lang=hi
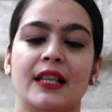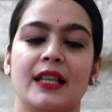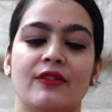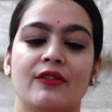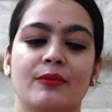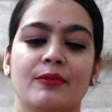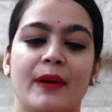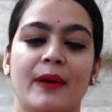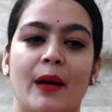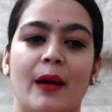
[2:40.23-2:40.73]

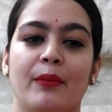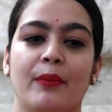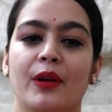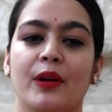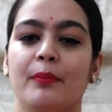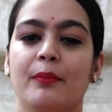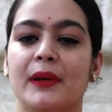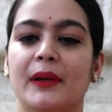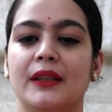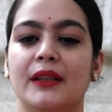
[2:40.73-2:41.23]
स्लीव्स पे आपको
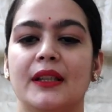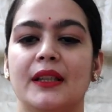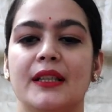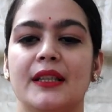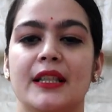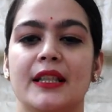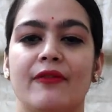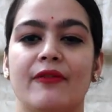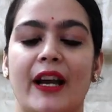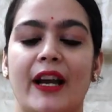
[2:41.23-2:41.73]
ये पतली
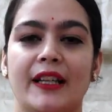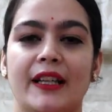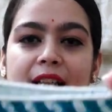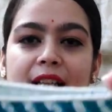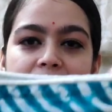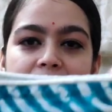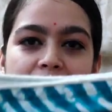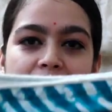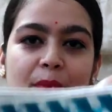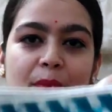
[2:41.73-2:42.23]
सी वाइट
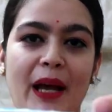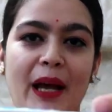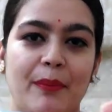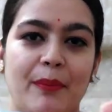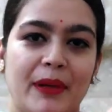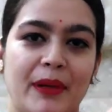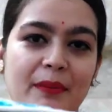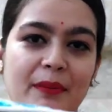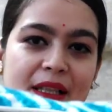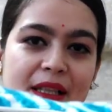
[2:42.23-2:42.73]
कलर की
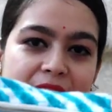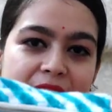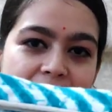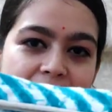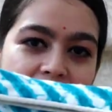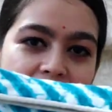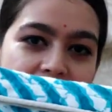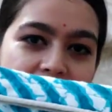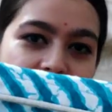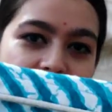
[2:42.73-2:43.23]
पाइपिंग मिल
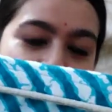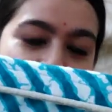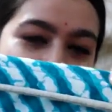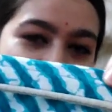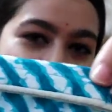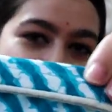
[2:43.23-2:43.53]
जाएगी